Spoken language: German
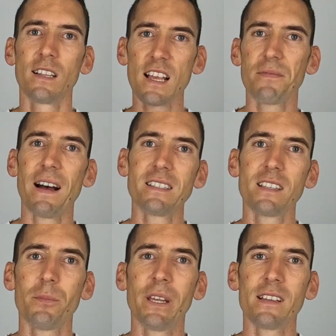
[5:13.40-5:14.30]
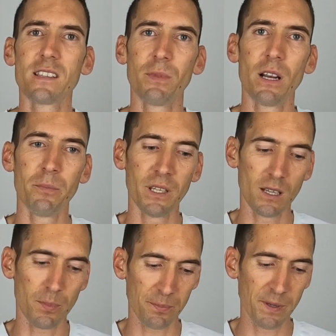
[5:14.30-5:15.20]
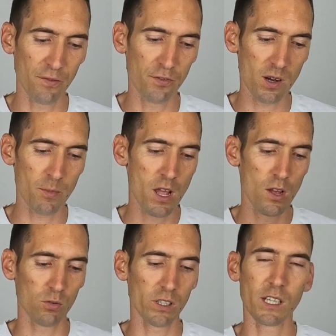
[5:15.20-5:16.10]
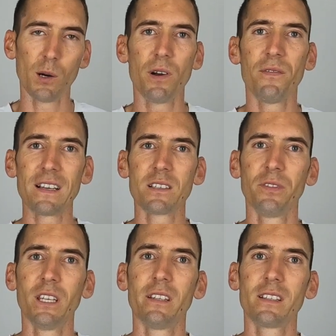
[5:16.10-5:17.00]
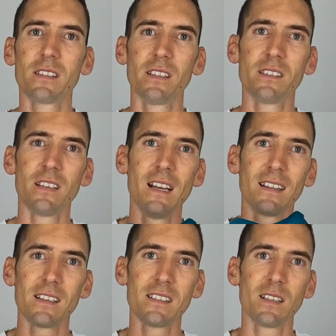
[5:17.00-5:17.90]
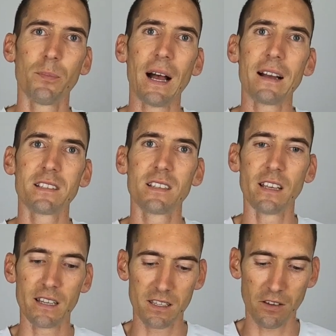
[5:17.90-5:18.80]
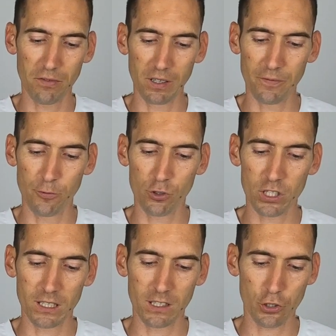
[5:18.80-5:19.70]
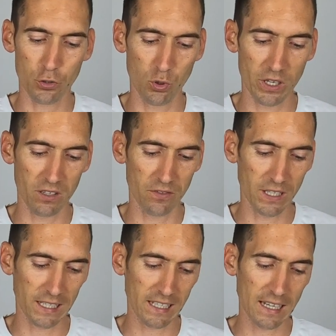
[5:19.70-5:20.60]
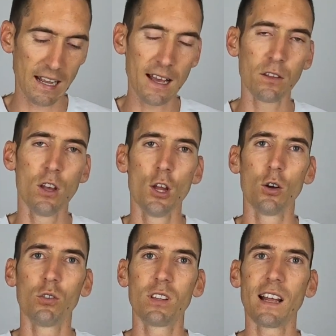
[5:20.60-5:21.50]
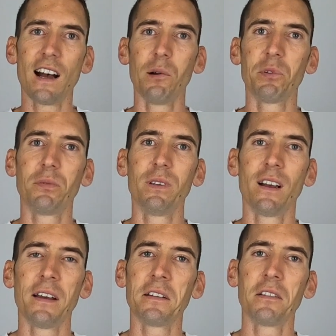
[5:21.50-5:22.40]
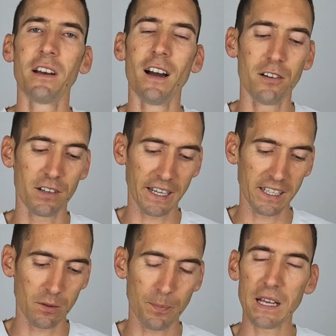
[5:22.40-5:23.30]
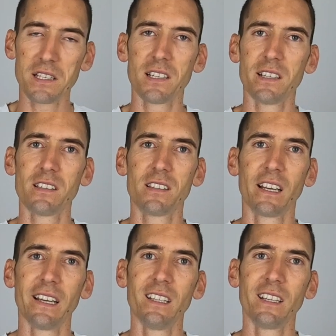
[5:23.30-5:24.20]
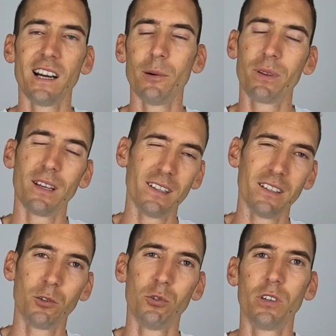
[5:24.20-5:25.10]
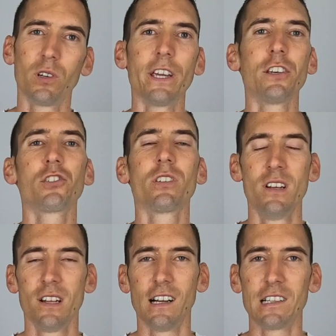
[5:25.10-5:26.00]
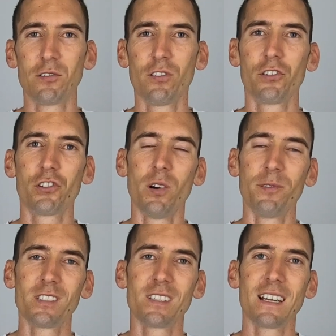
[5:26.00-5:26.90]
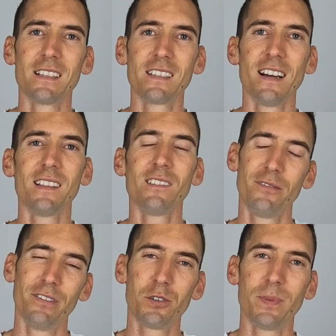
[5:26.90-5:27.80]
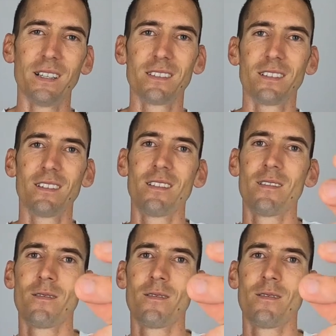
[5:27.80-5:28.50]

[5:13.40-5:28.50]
Das war es jetzt aber erst einmal mit der Papierform und ich glaube, was am wichtigsten ist, das ist der Praxistest, wie fühlt sich der Schuh in Wirklichkeit an und da habe ich wieder ein ja, recht passendes Training gehabt an einer coolen Location, also schauen wir uns das Ganze an, viel Spaß!